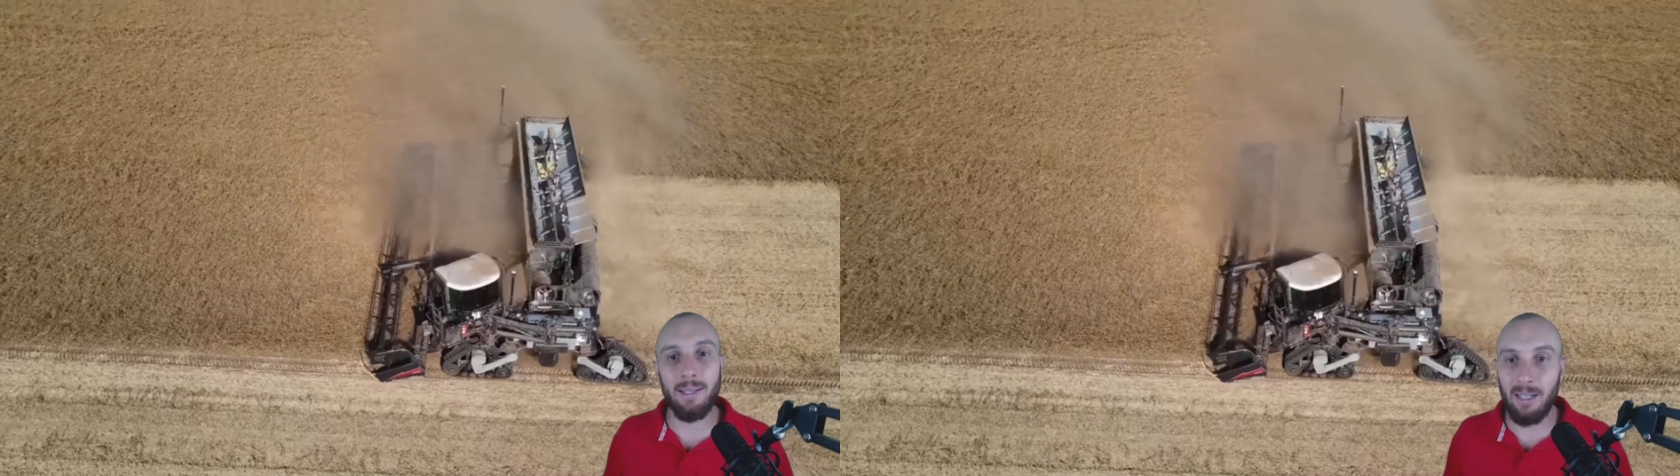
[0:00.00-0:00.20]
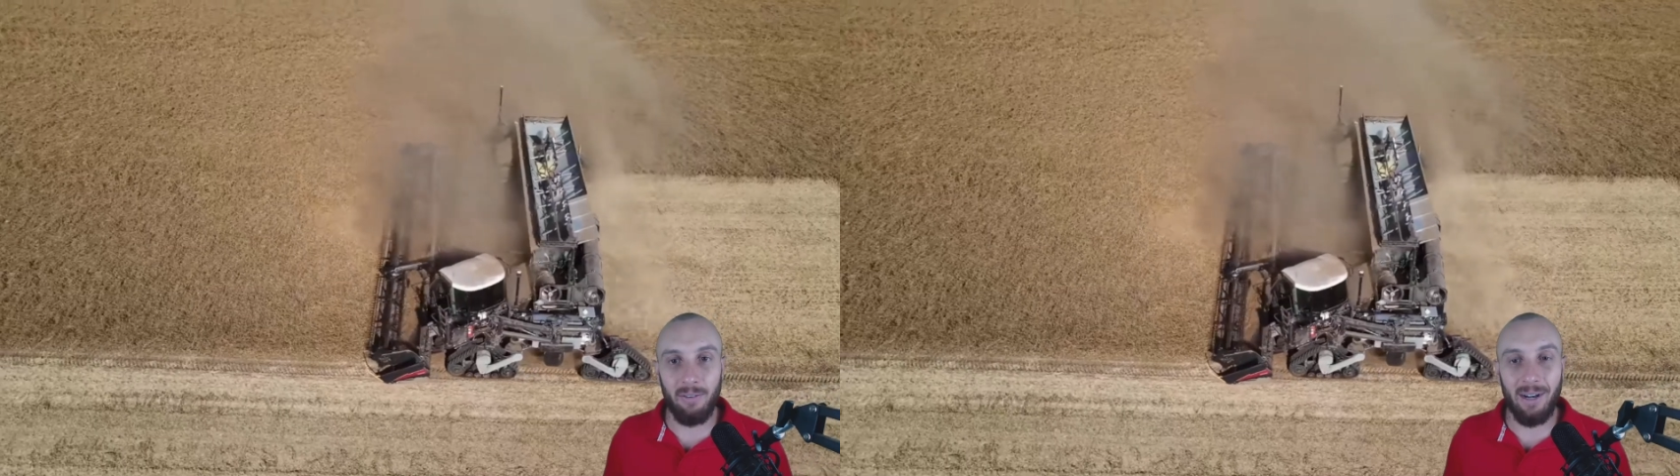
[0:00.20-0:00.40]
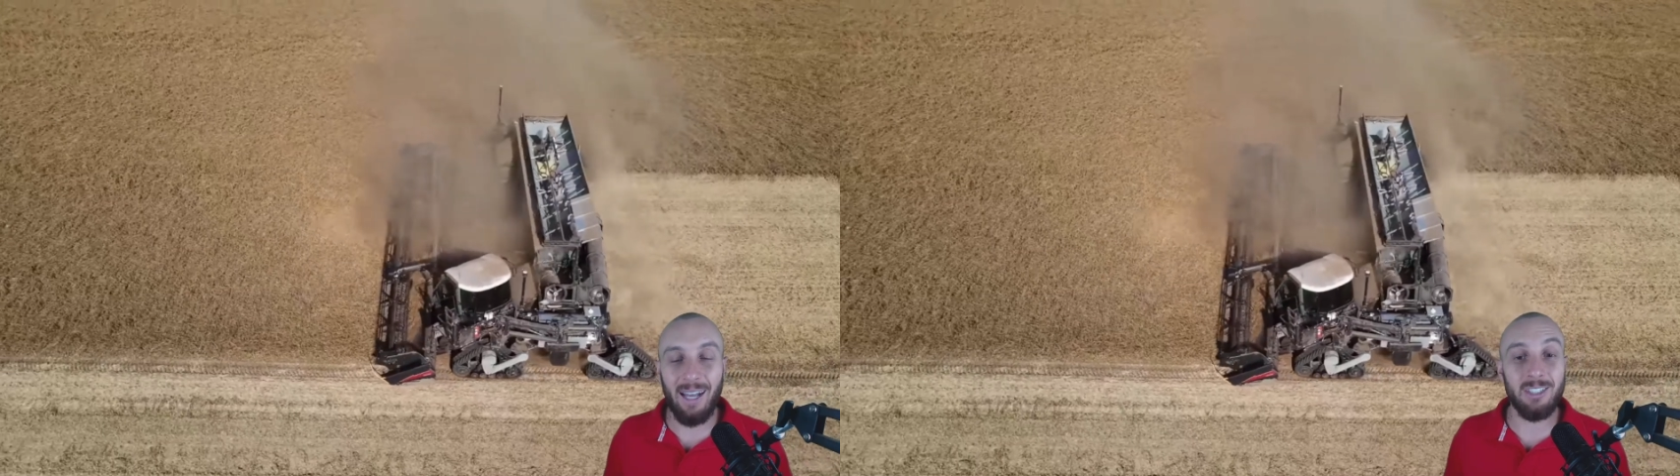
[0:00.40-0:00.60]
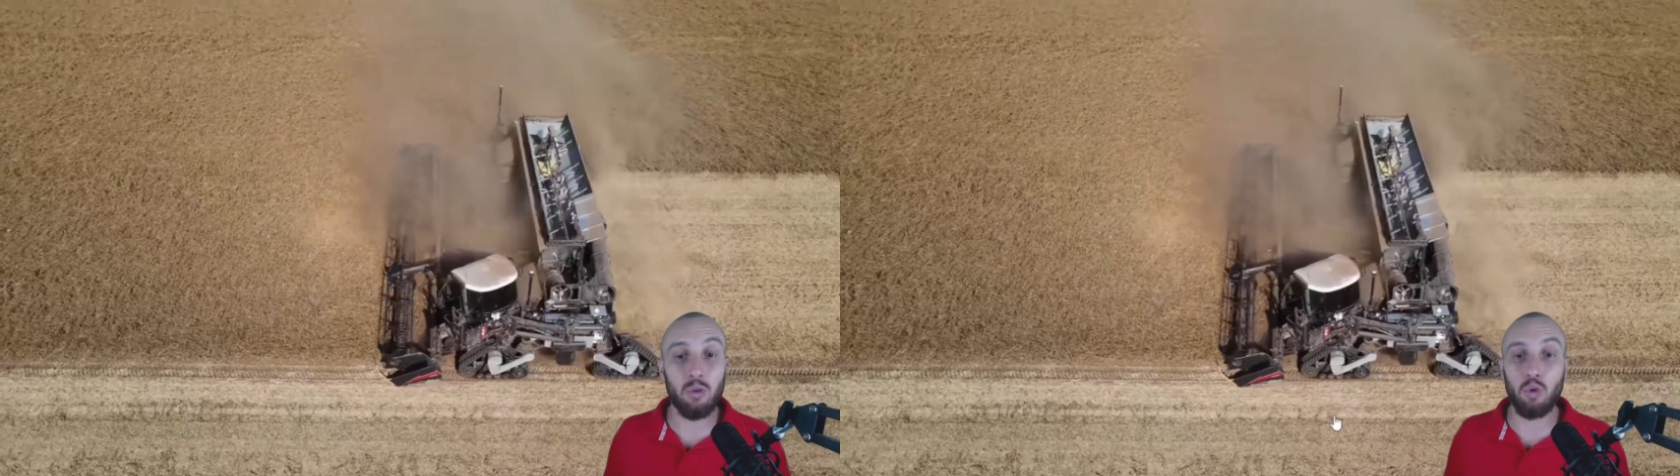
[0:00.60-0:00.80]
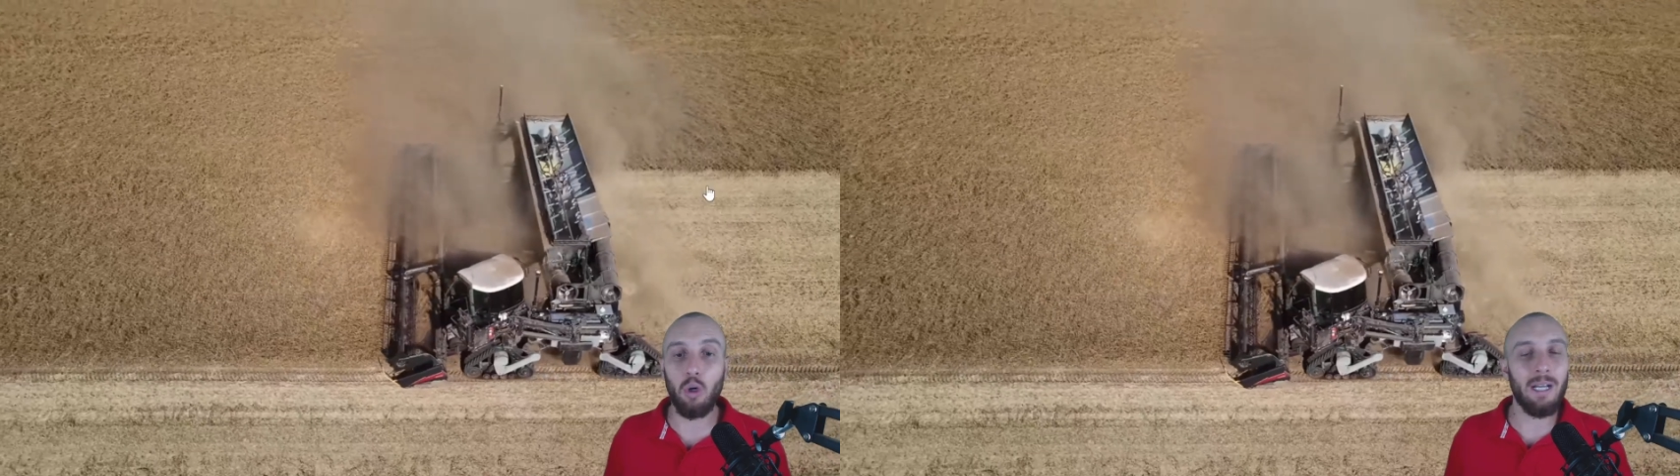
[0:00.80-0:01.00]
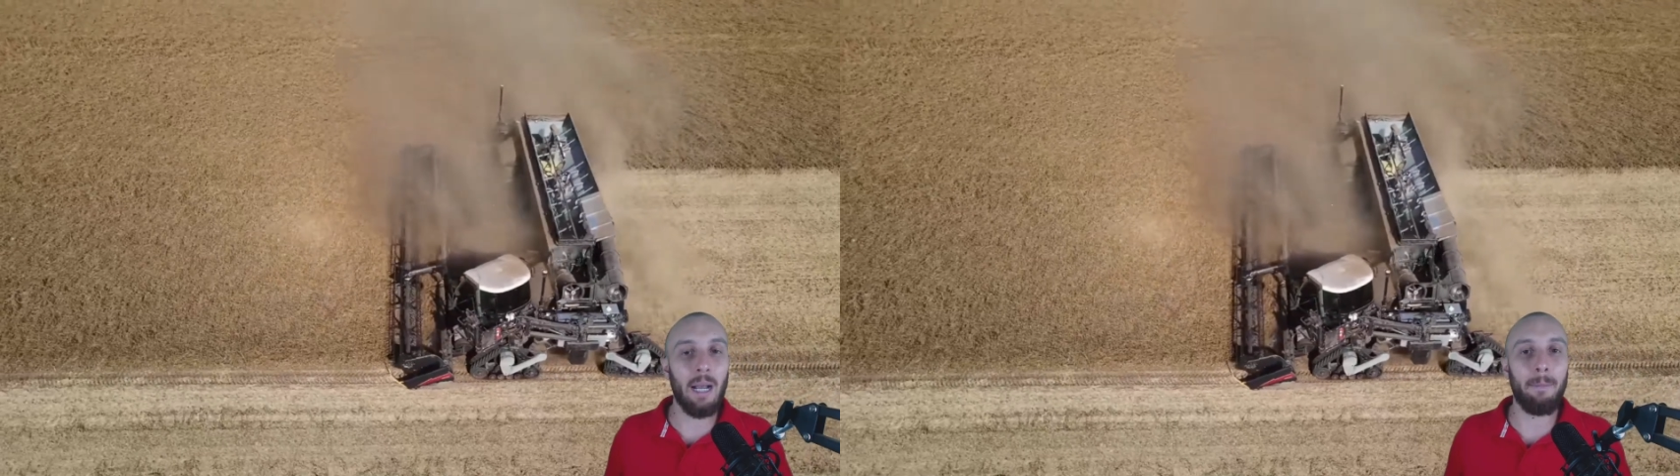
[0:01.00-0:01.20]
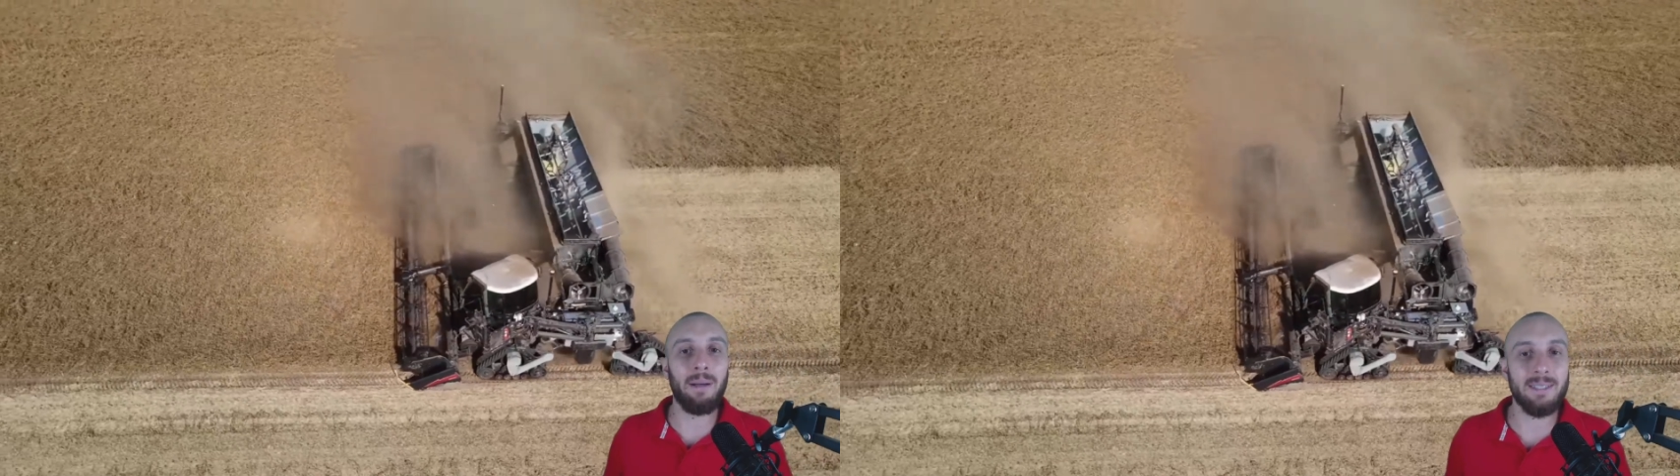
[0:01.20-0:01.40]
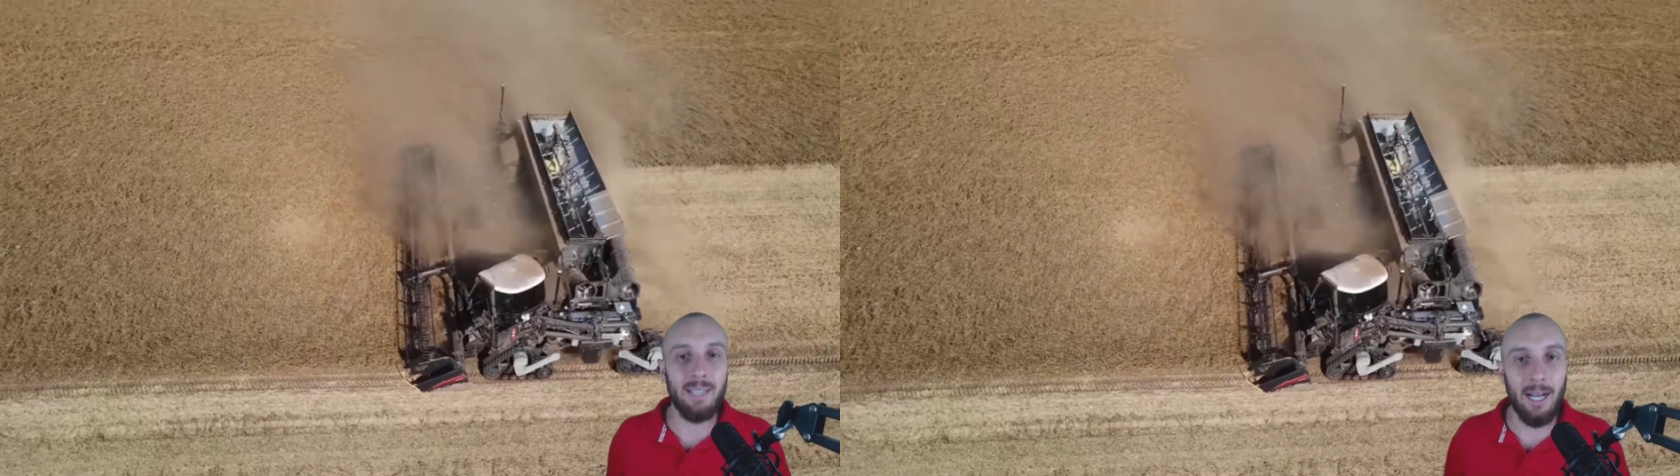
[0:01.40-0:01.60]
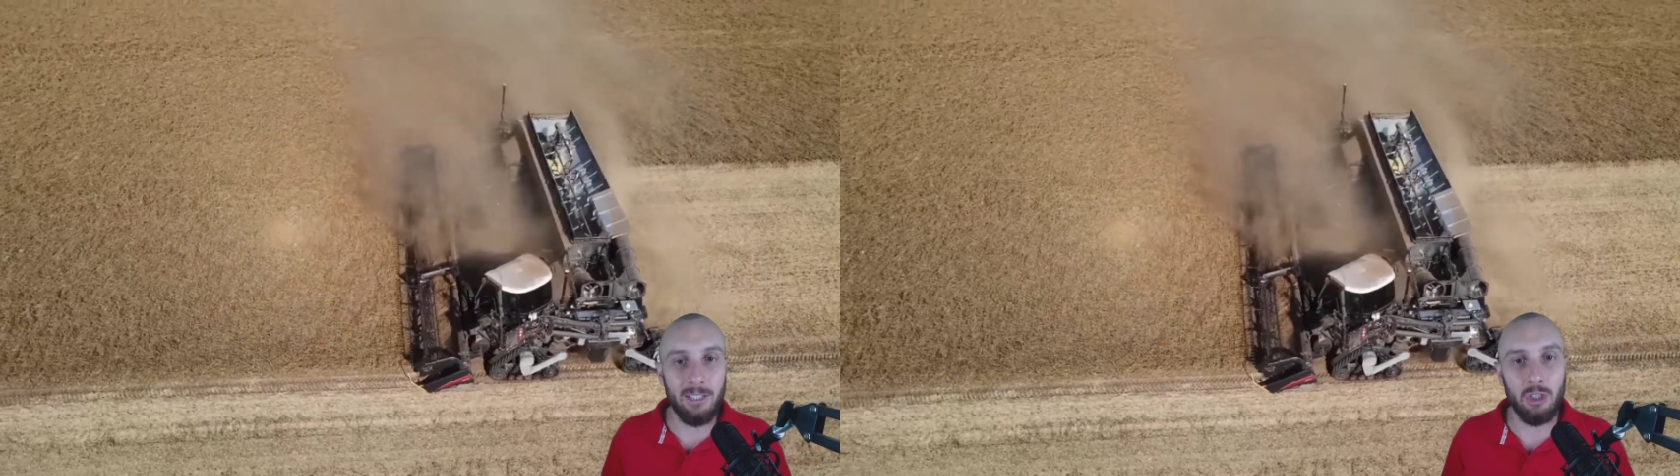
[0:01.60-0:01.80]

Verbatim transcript: na verdade, toda a capacidade